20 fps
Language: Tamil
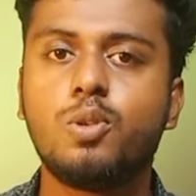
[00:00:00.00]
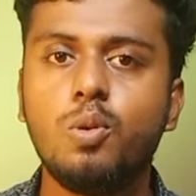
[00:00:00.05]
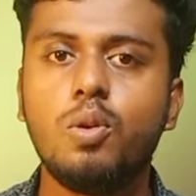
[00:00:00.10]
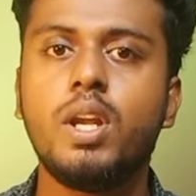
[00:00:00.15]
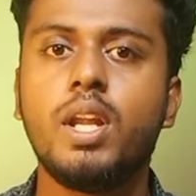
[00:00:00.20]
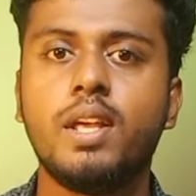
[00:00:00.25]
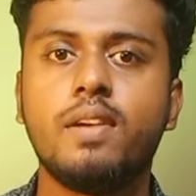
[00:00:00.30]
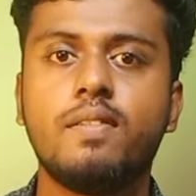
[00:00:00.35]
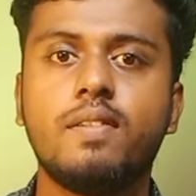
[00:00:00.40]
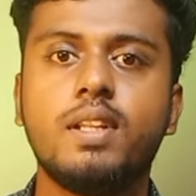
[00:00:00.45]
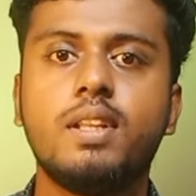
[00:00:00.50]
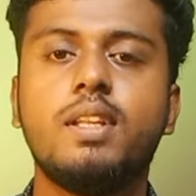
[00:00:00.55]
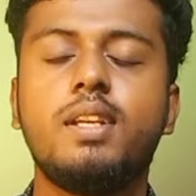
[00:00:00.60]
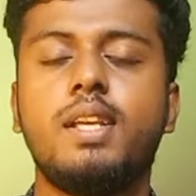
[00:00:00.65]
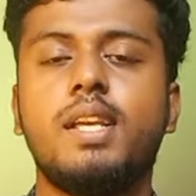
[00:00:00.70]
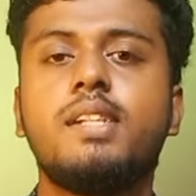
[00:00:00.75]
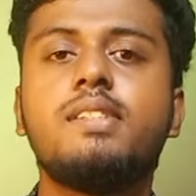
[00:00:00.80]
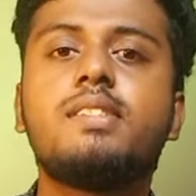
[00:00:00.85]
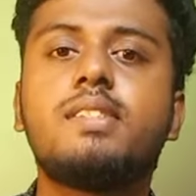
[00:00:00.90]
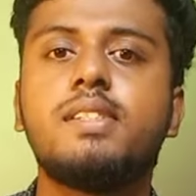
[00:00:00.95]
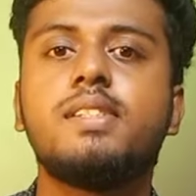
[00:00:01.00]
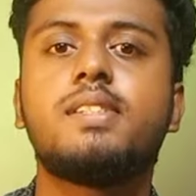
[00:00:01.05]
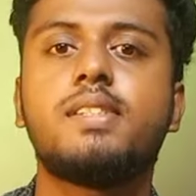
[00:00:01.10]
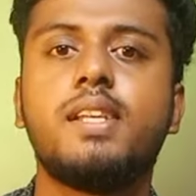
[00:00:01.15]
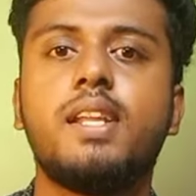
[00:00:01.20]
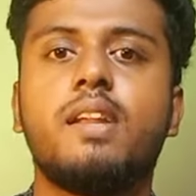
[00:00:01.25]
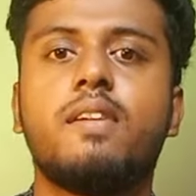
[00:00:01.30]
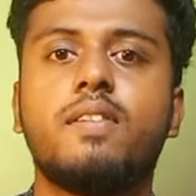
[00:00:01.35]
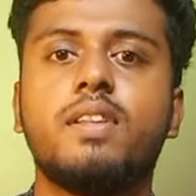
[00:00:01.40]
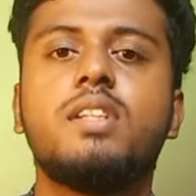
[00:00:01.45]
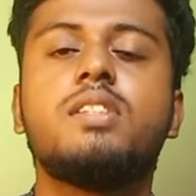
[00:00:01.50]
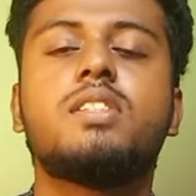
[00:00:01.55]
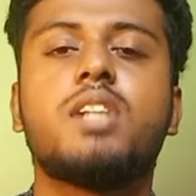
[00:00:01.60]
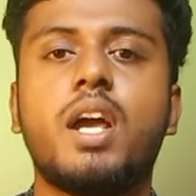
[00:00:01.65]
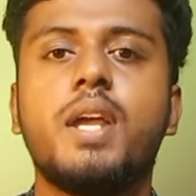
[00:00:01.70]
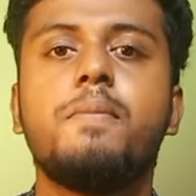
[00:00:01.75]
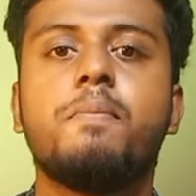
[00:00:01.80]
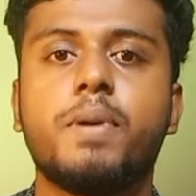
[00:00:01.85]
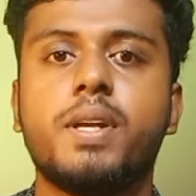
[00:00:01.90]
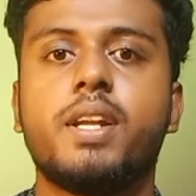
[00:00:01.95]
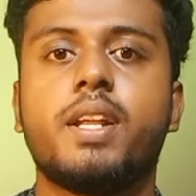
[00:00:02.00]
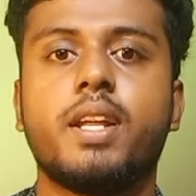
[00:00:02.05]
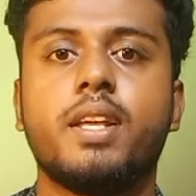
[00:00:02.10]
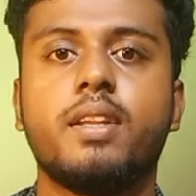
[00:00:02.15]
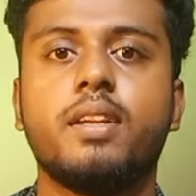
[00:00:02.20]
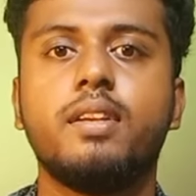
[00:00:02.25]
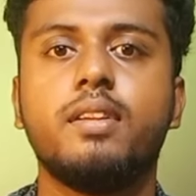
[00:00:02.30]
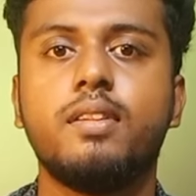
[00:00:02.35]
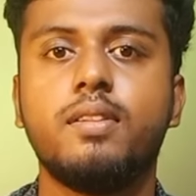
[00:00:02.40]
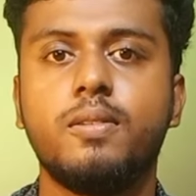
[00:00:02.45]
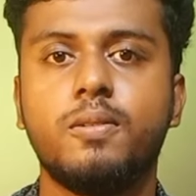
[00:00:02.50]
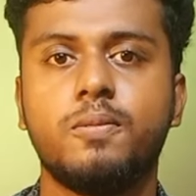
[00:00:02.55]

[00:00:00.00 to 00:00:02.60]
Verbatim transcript: ஸ்கூல்லே வந்து என்சிசியில் வந்து ஜாயின் பண்ணுறாரு